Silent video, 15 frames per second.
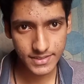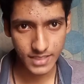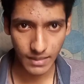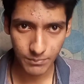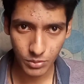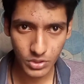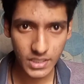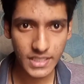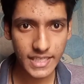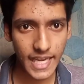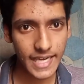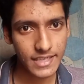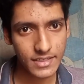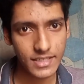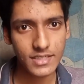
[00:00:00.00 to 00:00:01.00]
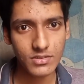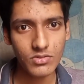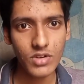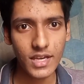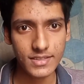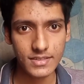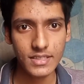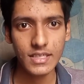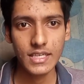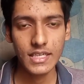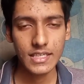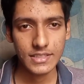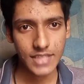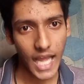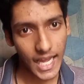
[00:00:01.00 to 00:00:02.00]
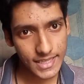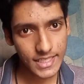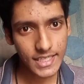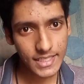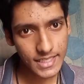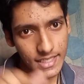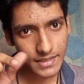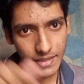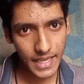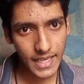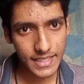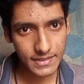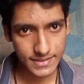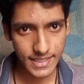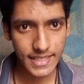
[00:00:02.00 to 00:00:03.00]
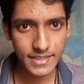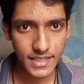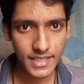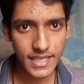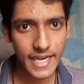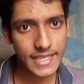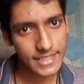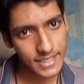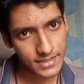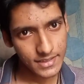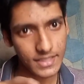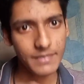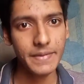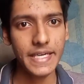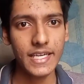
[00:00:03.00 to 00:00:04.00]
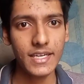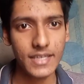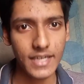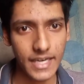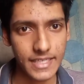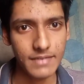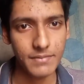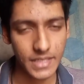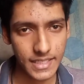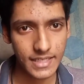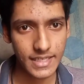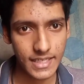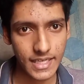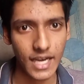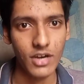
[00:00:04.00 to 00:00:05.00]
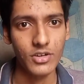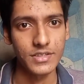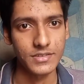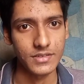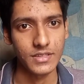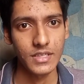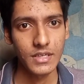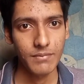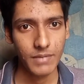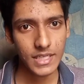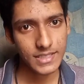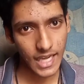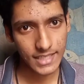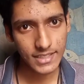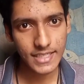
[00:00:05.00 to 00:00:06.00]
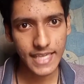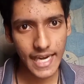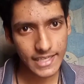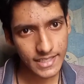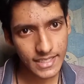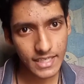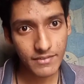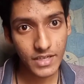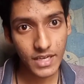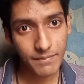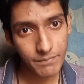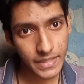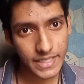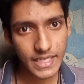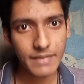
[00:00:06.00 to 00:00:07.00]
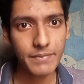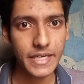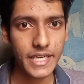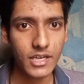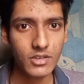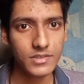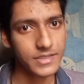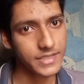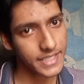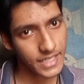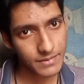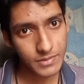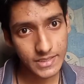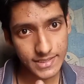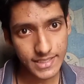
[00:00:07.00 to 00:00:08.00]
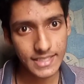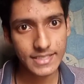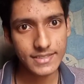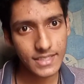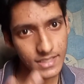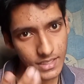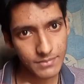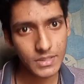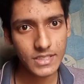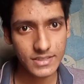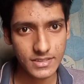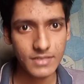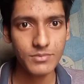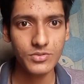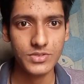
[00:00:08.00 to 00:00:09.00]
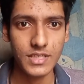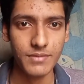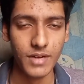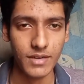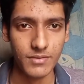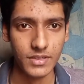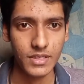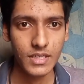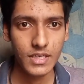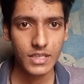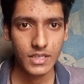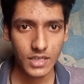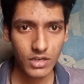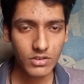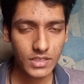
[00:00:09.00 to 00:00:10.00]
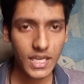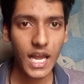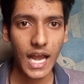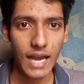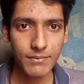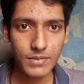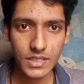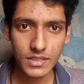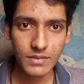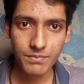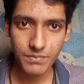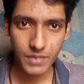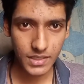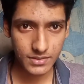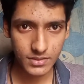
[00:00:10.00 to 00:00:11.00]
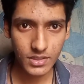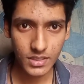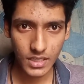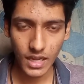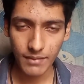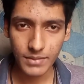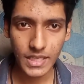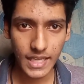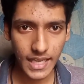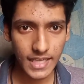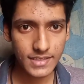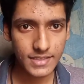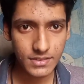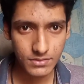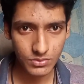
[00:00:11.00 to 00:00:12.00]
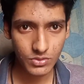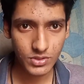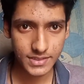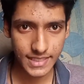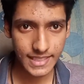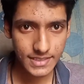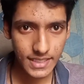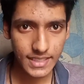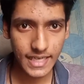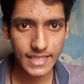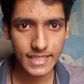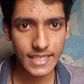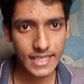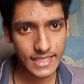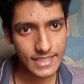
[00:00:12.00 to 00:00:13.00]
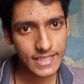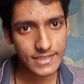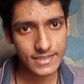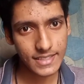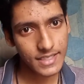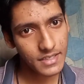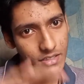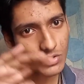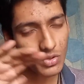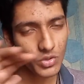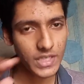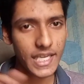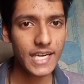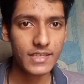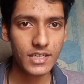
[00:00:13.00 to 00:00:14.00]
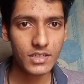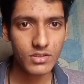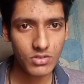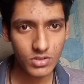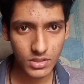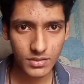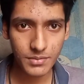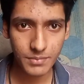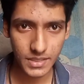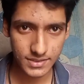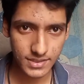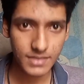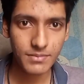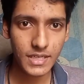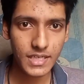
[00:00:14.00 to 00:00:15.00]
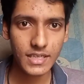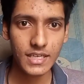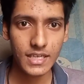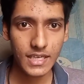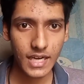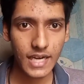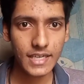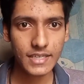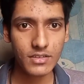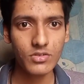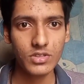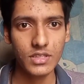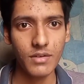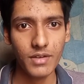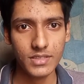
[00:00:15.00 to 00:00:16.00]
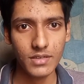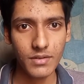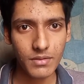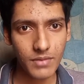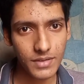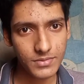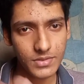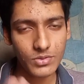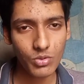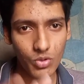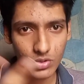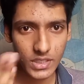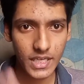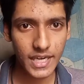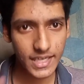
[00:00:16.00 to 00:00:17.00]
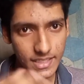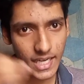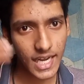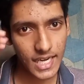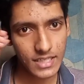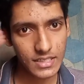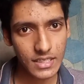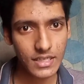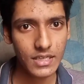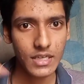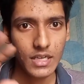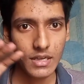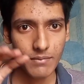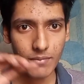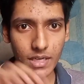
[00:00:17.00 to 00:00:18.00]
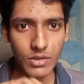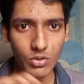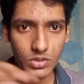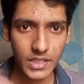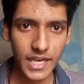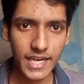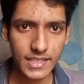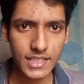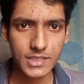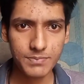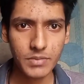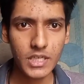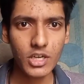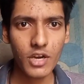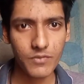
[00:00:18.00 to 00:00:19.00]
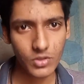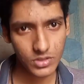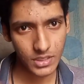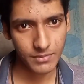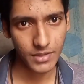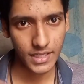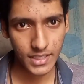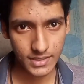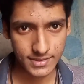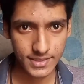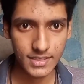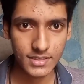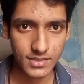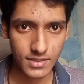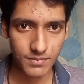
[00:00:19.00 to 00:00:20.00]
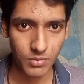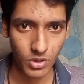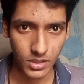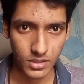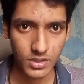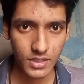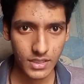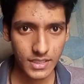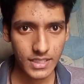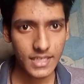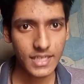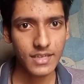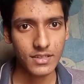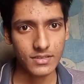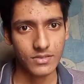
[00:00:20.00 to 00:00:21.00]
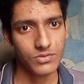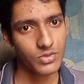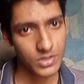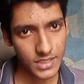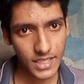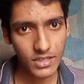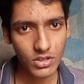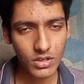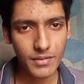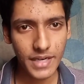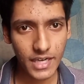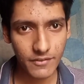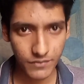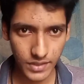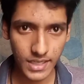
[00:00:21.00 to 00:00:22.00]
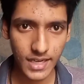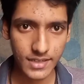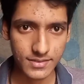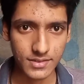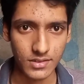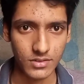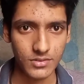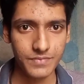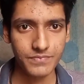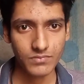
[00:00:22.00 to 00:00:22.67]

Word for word: যে সাপোর্টিং ক্যারেক্টারসগুলো আছে তাদেরকে এই সেন্ট্রাল ক্যারেক্টার থেকে বেটার রাইট মানে লেখা হয়েছে মানে তাদের ক্যারেক্টার ডেভেলপমেন্টটা বেটার হয়েছে সেটা আপনি সিরিজ দেখলে আপনি নিজেই বুঝতে পারবেন কারণ কি আমি পার্সোনালি আমি এই যে দুটো সেন্ট্রাল ক্যারেক্টার এদের থেকে কিন্তু ওই ক্যারেক্টারগুলোকে আমি বেশি মানে কানেক্ট করতে পারছি আমি ভাবছি যে ওদের একটা আলাদা মানে ওদের একটা স্পিন অফ হতে পারে এই সিরিজের পরে ঠিক আছে তো সেই রকম একটা ফিল আসছিল